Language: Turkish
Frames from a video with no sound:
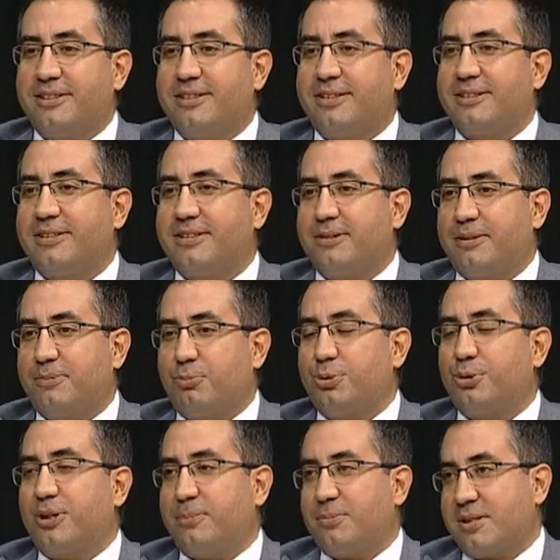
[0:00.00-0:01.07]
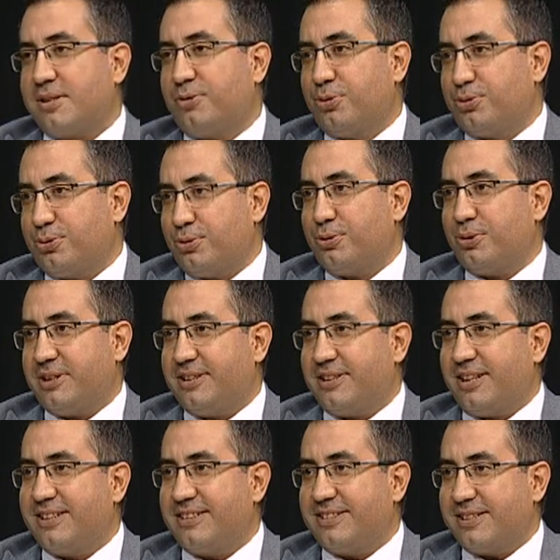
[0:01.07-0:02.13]
E, programınızda konuk e,
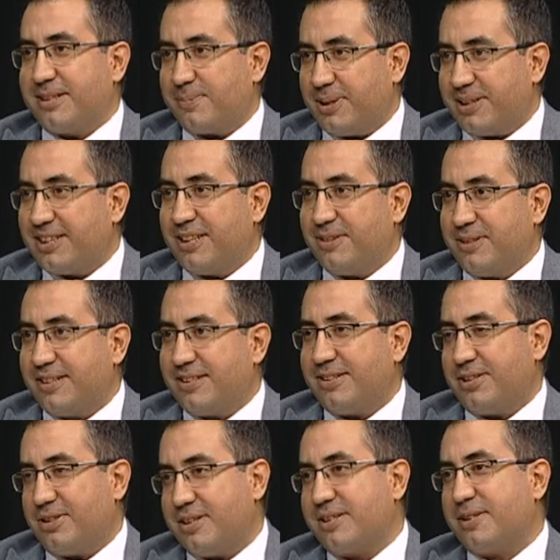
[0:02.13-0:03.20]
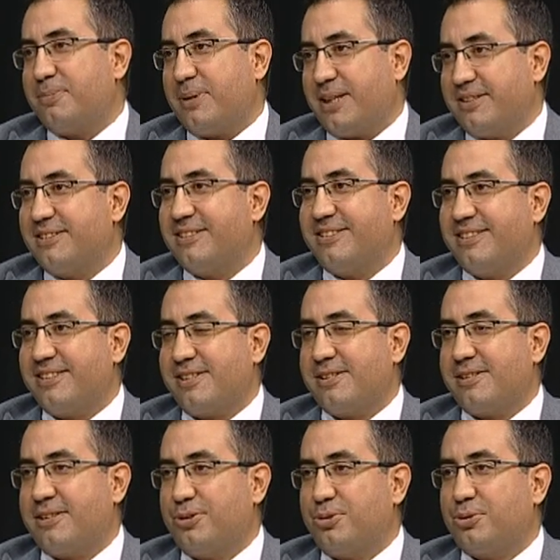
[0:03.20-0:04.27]
aldığınız beni davet ettiğiniz için asıl ben e,
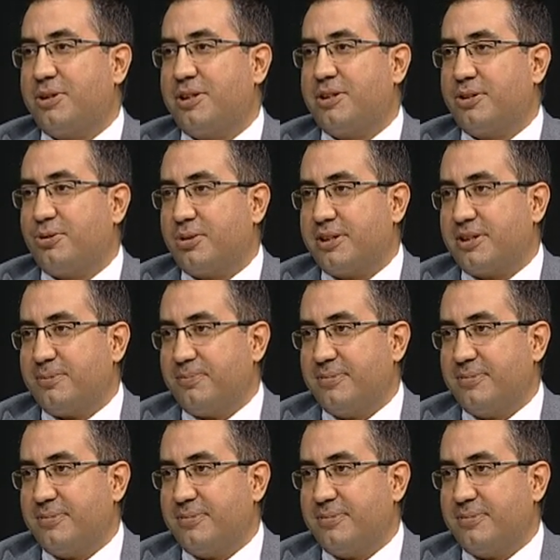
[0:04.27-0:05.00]
sizlere çok teşekkür ederim.